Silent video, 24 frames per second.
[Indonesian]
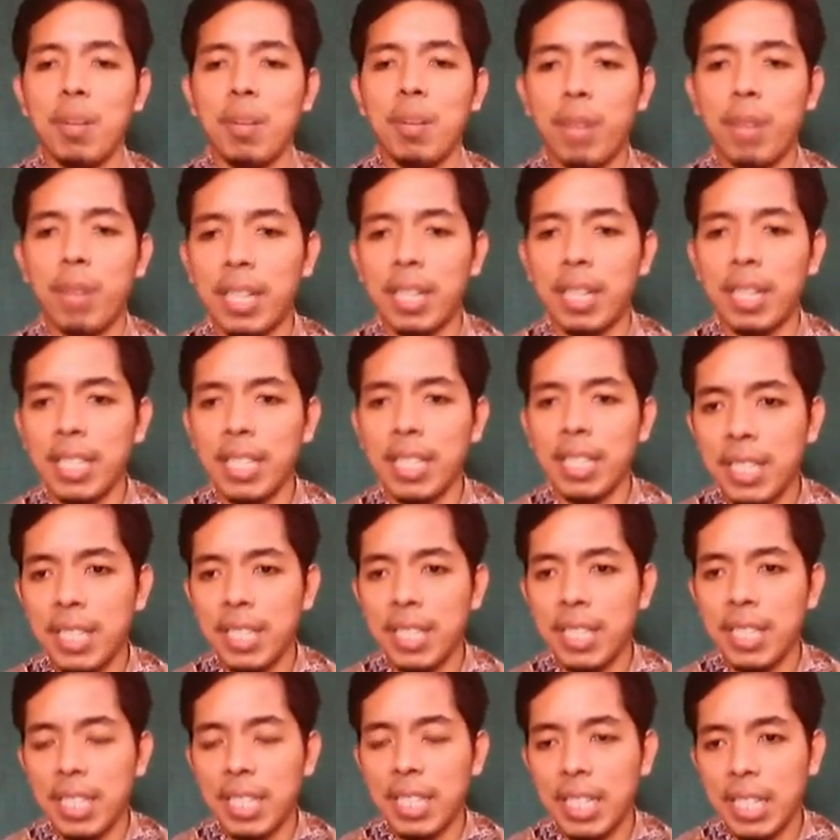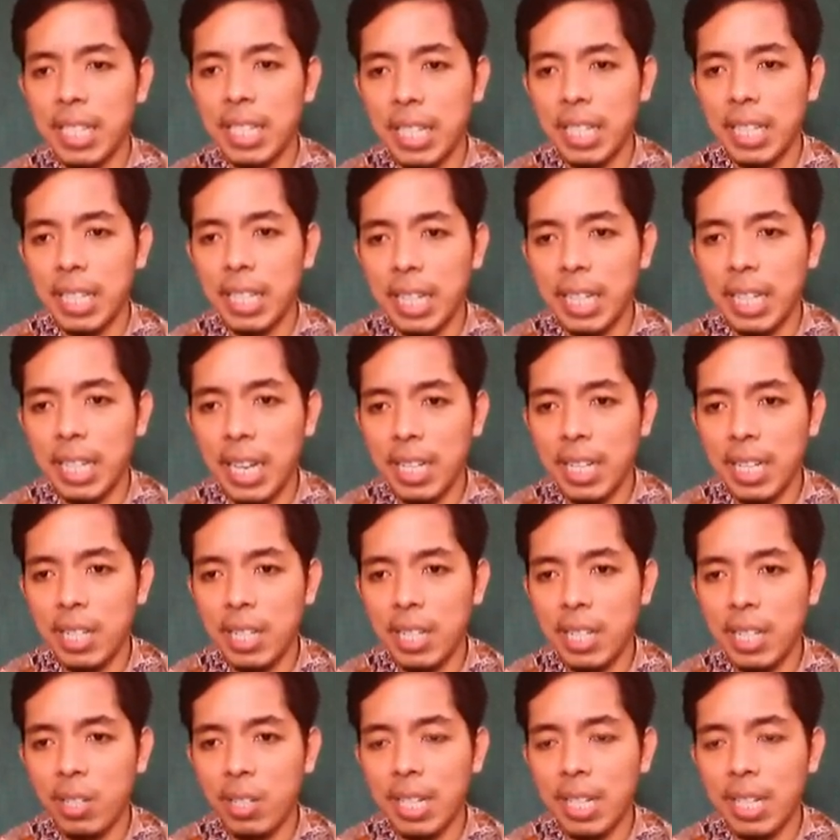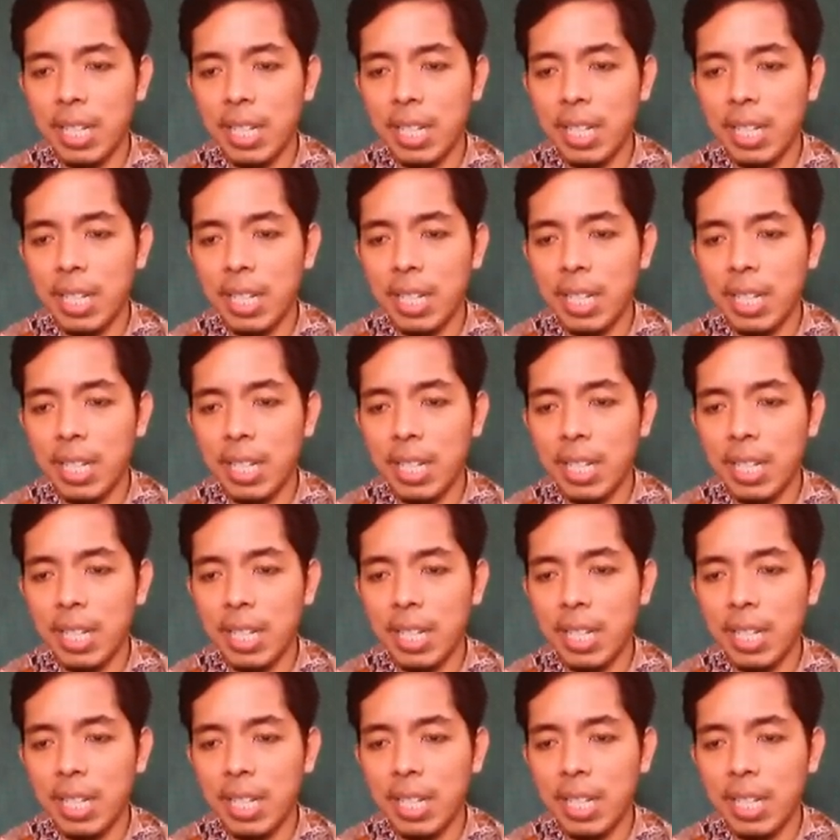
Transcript: Berarti ingat, kalau,